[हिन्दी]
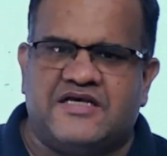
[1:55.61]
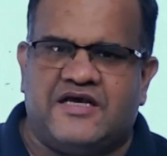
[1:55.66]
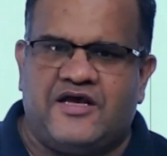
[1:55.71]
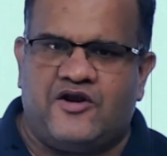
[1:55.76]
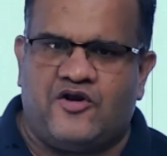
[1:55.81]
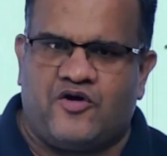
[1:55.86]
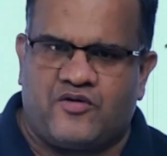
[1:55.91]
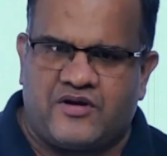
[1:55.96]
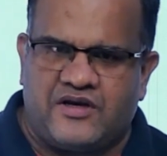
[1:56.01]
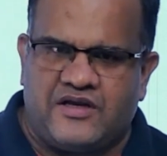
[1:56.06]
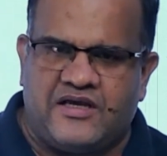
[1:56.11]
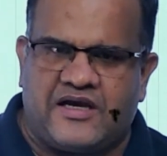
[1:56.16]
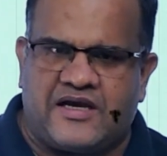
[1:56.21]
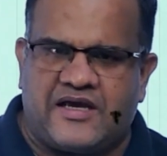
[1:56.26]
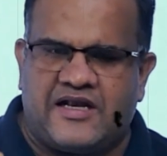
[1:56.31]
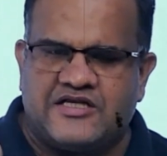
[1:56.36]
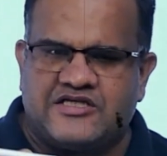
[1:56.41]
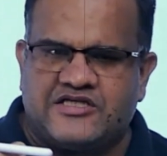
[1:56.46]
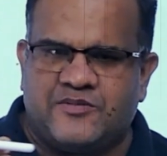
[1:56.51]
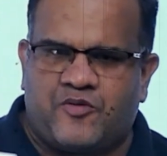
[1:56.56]
हैं नौकरी या
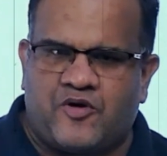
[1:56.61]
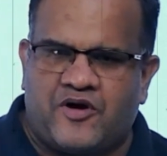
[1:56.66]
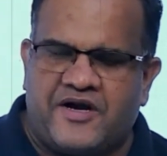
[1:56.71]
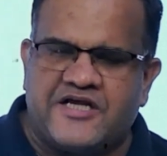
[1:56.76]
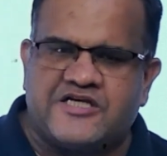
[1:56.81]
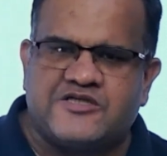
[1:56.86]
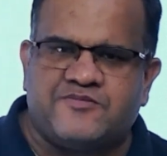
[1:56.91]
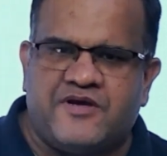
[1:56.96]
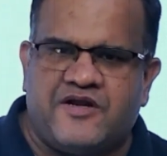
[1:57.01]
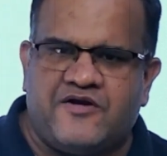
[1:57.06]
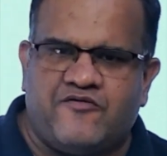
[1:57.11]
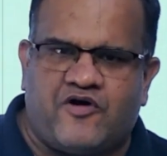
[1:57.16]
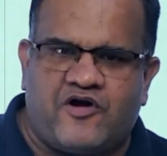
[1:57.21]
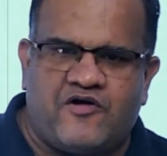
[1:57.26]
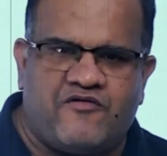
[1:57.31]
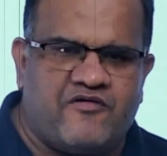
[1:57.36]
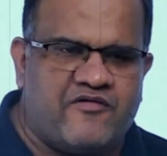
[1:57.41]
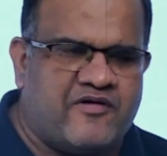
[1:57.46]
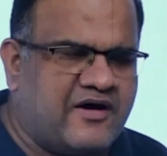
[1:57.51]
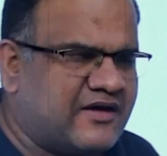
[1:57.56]
कहना अच्छी पॉलिटिक्स में
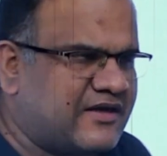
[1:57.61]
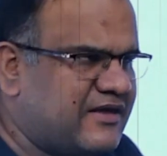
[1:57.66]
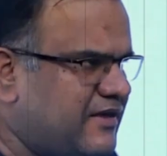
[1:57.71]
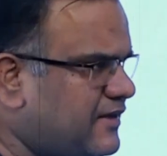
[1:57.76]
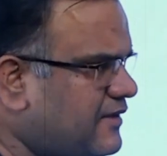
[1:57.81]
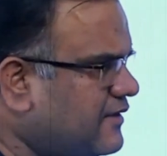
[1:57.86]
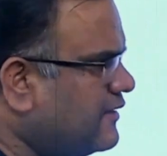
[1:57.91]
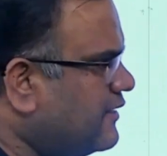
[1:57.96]
इन्वॉल्व है वहां की